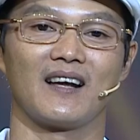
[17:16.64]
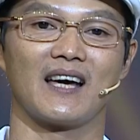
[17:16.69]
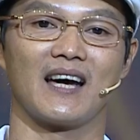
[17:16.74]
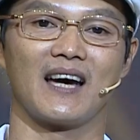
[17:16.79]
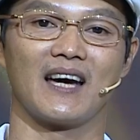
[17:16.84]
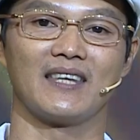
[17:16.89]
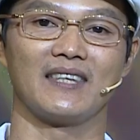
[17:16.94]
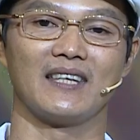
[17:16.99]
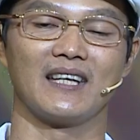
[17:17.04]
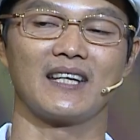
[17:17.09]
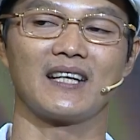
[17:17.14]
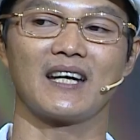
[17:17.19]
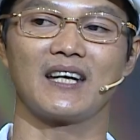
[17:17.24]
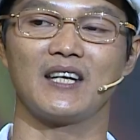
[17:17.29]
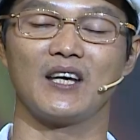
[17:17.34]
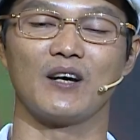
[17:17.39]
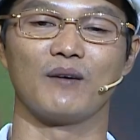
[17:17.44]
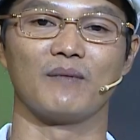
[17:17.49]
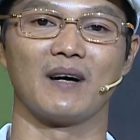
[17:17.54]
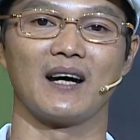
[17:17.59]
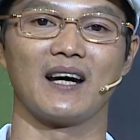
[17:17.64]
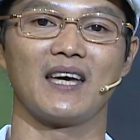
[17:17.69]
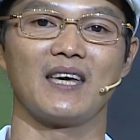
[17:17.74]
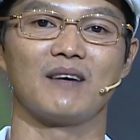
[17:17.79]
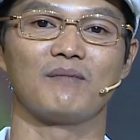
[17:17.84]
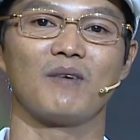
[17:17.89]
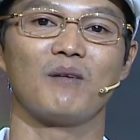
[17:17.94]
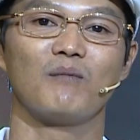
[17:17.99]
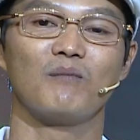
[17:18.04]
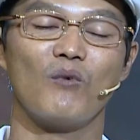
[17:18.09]
là cái điều mà
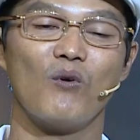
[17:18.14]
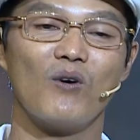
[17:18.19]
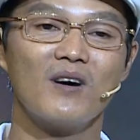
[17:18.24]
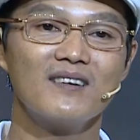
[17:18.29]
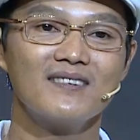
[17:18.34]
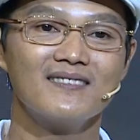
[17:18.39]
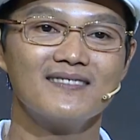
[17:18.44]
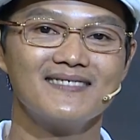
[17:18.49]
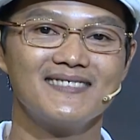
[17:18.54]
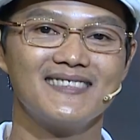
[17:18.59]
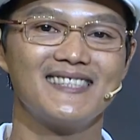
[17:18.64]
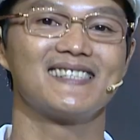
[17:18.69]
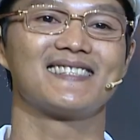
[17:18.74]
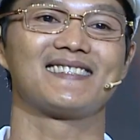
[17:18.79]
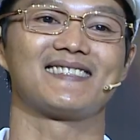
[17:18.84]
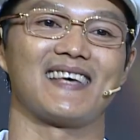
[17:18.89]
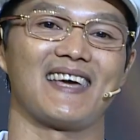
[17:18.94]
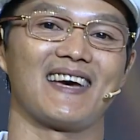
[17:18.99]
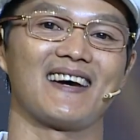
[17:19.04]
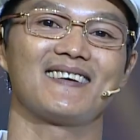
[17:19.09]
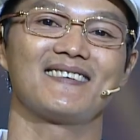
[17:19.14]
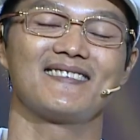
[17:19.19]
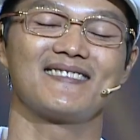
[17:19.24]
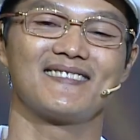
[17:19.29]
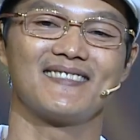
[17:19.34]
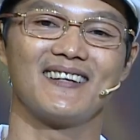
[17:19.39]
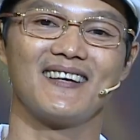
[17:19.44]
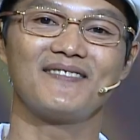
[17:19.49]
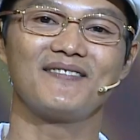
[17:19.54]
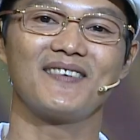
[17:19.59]
em mong muốn chia sẻ
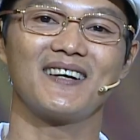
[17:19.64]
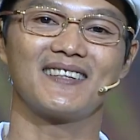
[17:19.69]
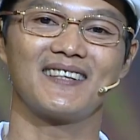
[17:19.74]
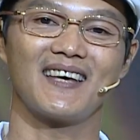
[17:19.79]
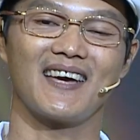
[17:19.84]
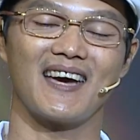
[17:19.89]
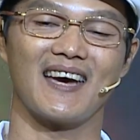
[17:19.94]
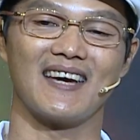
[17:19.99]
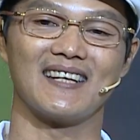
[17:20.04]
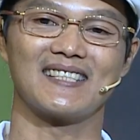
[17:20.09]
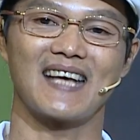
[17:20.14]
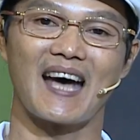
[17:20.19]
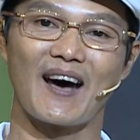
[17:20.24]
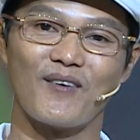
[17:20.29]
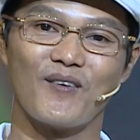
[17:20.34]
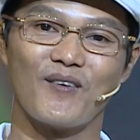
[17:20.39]
đến với thế hệ sau